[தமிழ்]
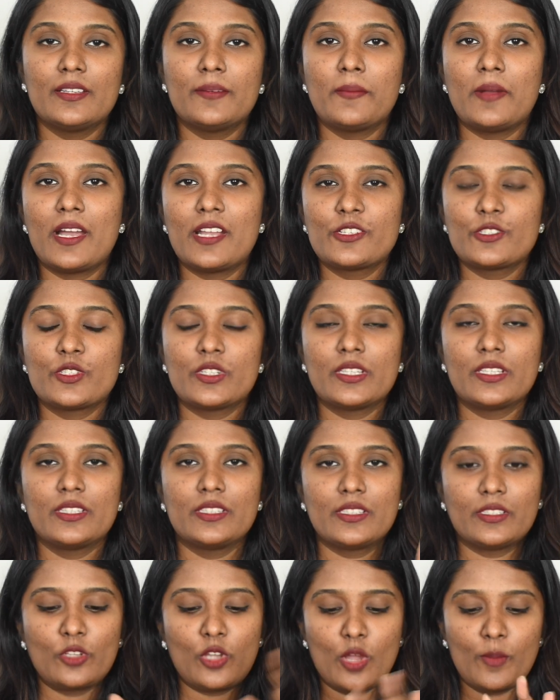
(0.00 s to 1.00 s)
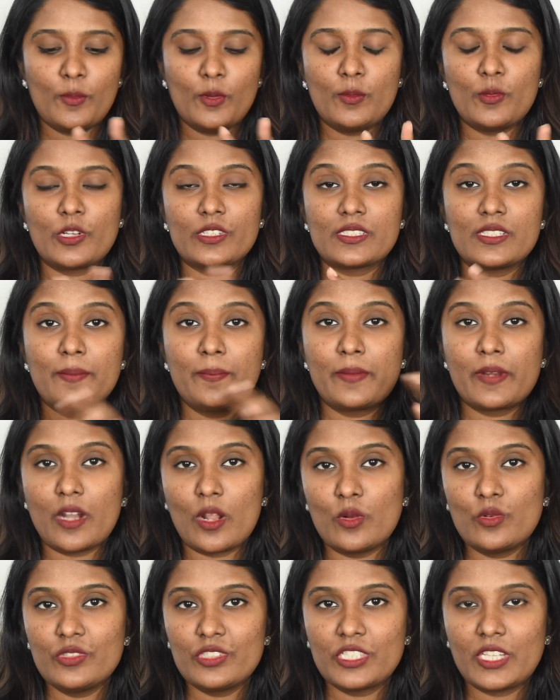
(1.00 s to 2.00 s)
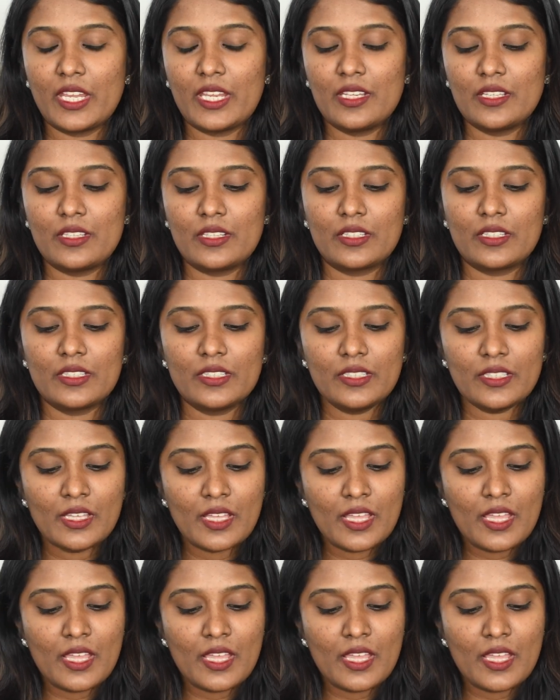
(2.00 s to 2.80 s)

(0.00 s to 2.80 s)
மார்ஸோட இந்த காம்போ பாக்ஸில் ப்ரௌன் ஷேட் இருக்கு